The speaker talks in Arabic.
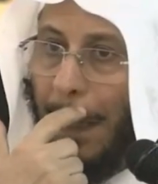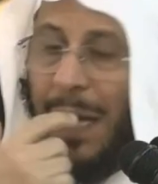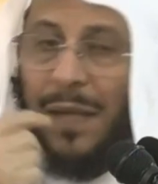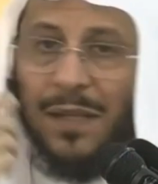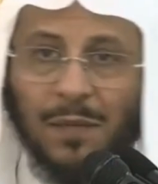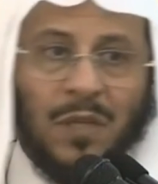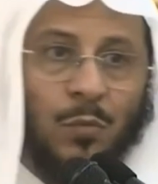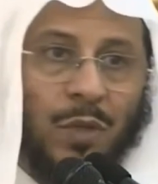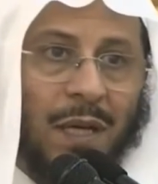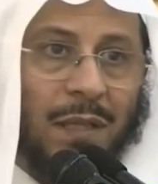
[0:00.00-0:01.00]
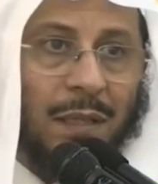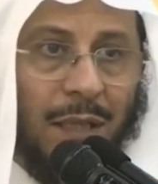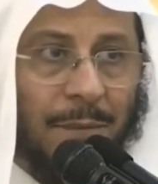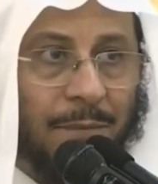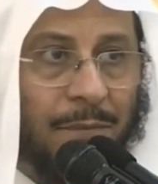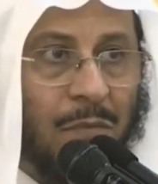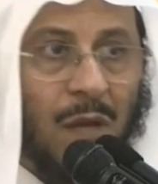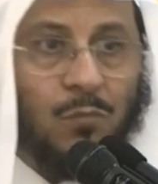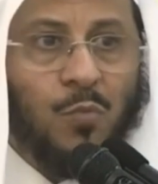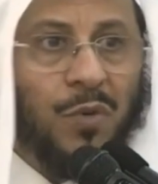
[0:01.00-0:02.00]
هذه يمين منعقدة
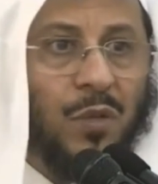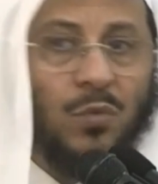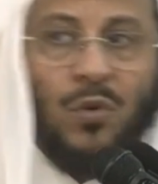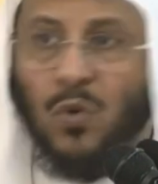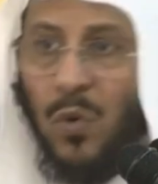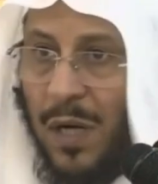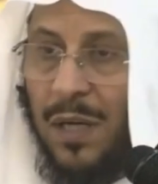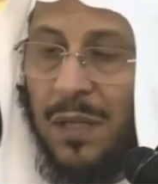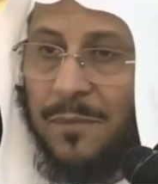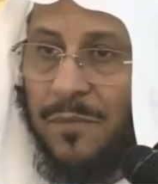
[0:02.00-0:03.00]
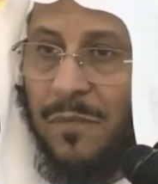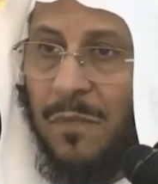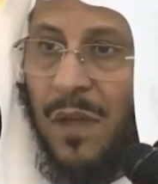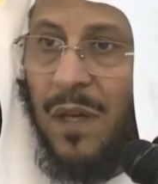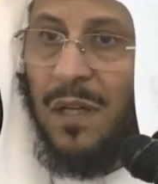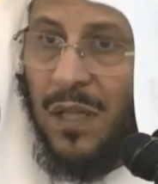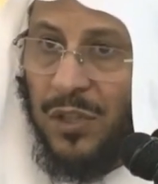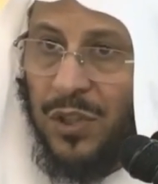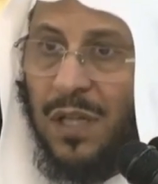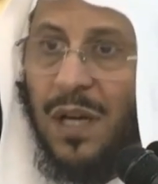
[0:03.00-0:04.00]
ممكن وقوعها
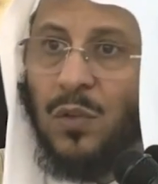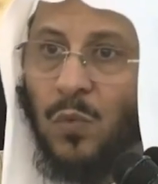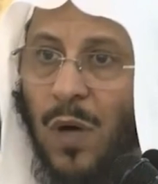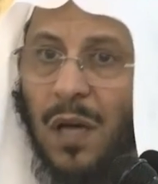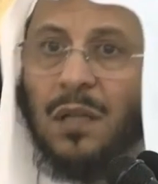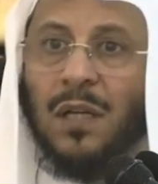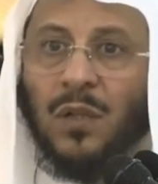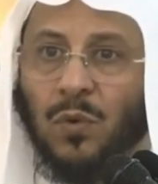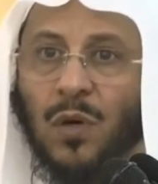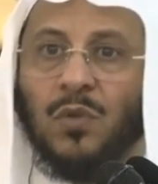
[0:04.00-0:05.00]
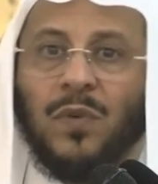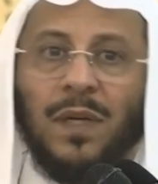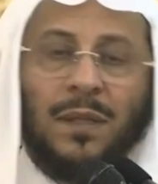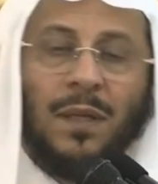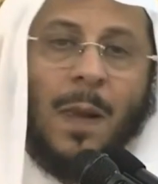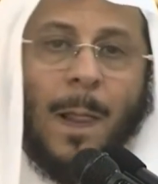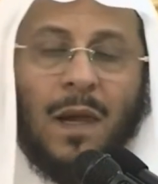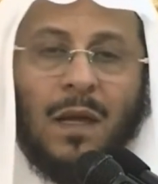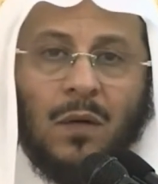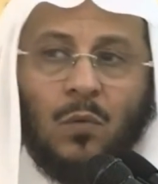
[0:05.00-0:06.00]
آه، شرعا وعقلا وعرفا
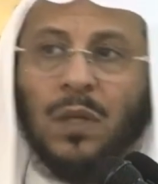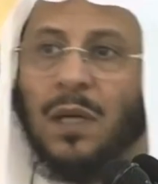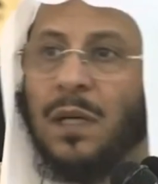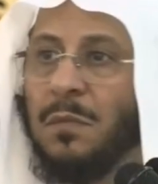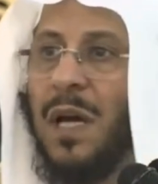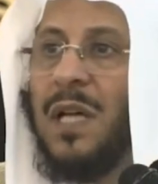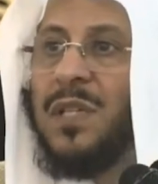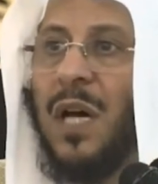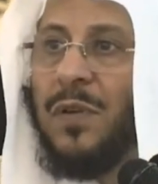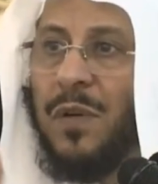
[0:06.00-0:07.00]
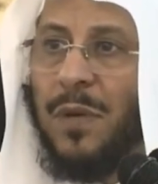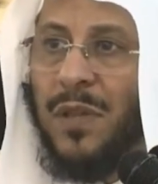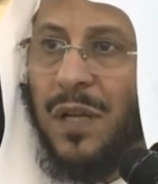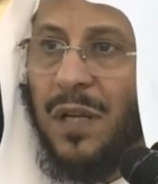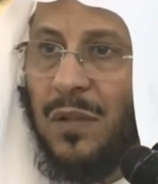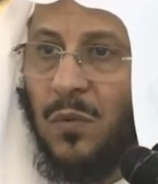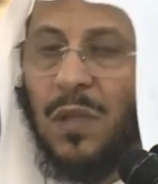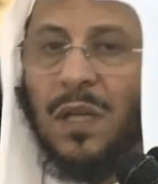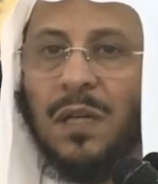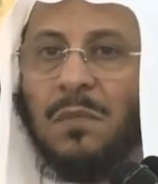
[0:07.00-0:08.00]
والله ما أسافر مثلا
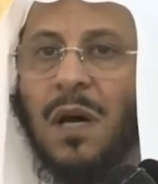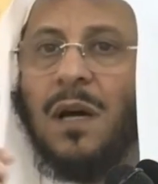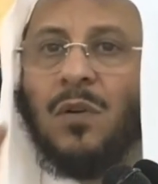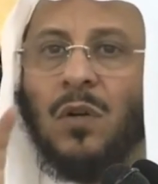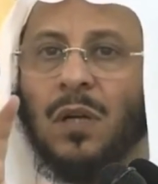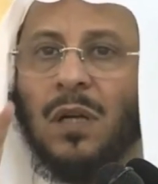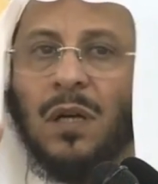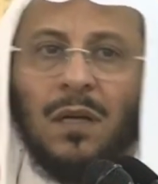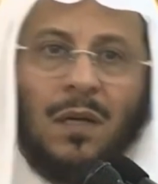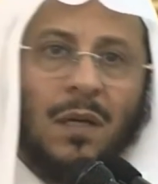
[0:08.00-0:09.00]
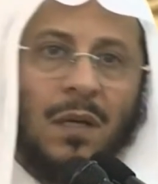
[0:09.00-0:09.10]
والله ما آكل آه،